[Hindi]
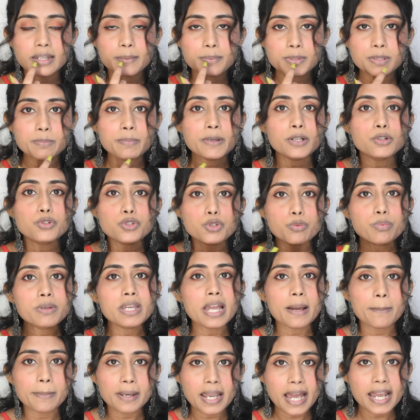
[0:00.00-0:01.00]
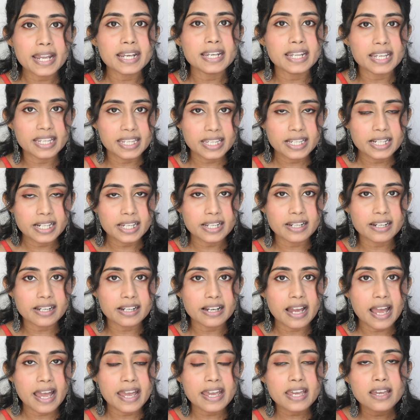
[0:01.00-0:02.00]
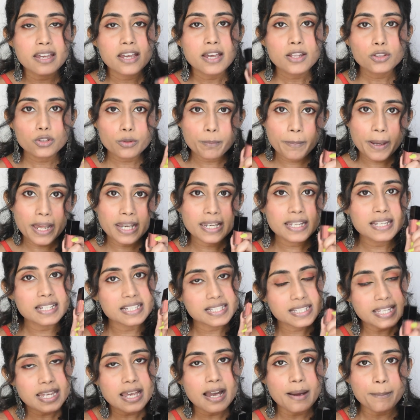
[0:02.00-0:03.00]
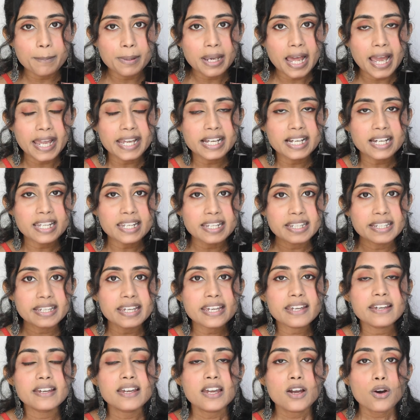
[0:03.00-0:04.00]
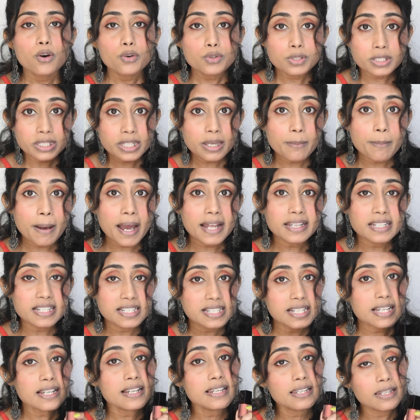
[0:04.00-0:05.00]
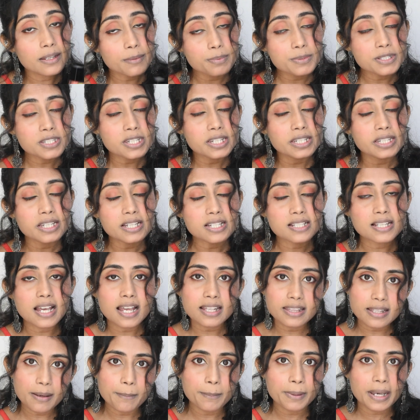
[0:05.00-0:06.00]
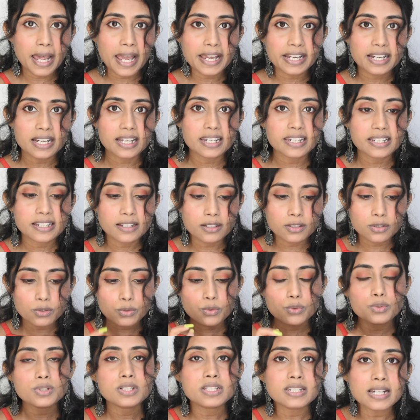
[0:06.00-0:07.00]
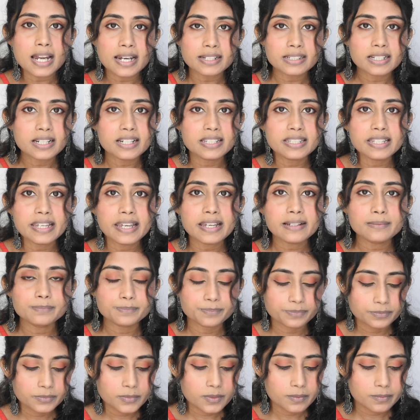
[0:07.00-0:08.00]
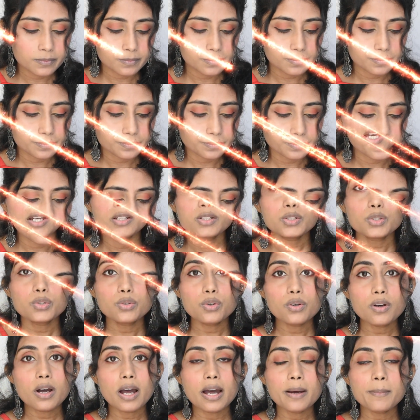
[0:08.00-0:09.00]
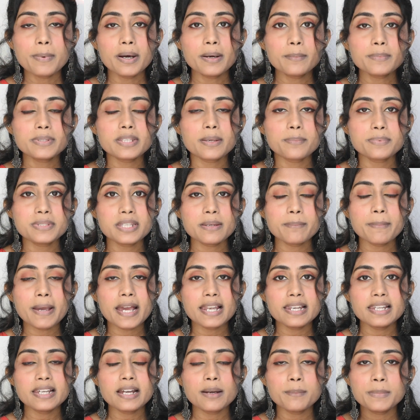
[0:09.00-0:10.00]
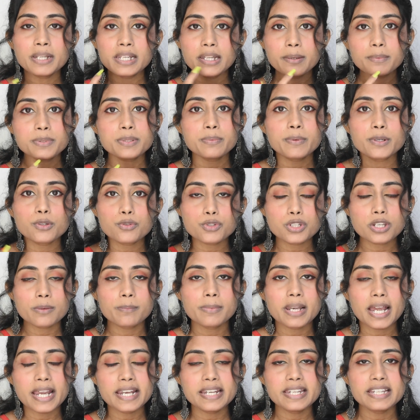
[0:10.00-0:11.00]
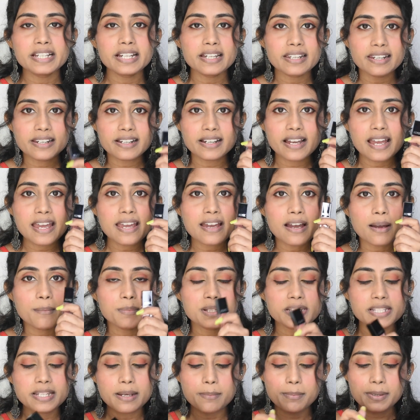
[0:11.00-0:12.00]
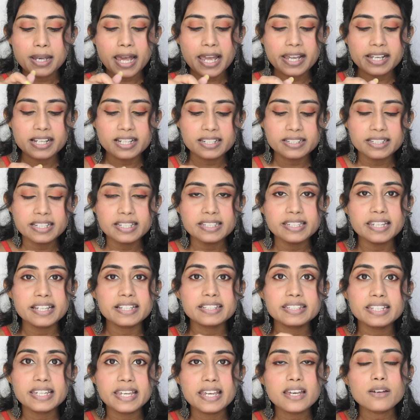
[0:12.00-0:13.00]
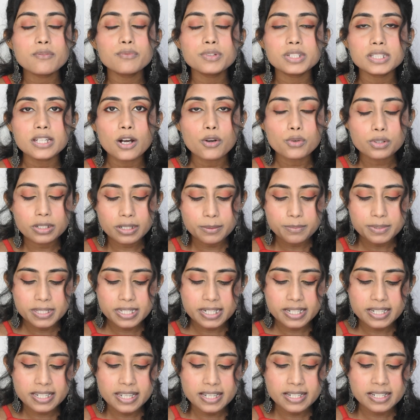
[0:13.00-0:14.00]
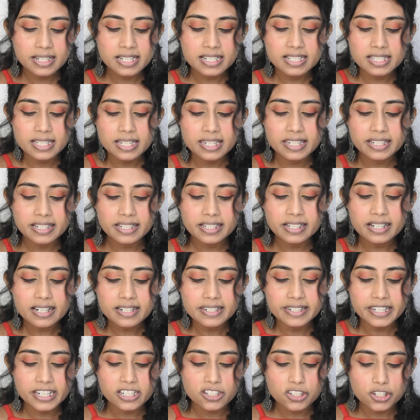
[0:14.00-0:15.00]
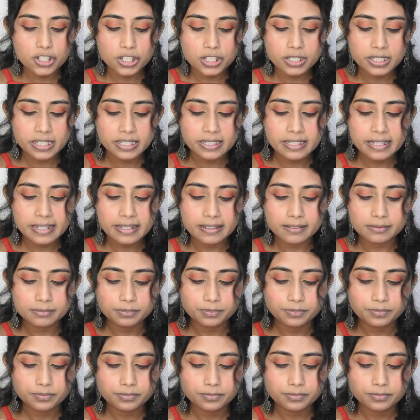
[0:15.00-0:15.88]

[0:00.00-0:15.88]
लिप्स पे कुछ भी अप्लाई नहीं कर रखा है तो पहले इसे अप्लाई करेंगे उसके बाद इसे लिपस्टिक के साथ अप्लाई करेंगे तो स्टार्ट करते हैं तो अब हम सबसे पहले अभी लिप्स पे कुछ अप्लाई नहीं कर रखा है अब इसे अप्लाई करके देखते हैं विदाउट लिपस्टिक ये किस तरीके का टेक्स्चर देता है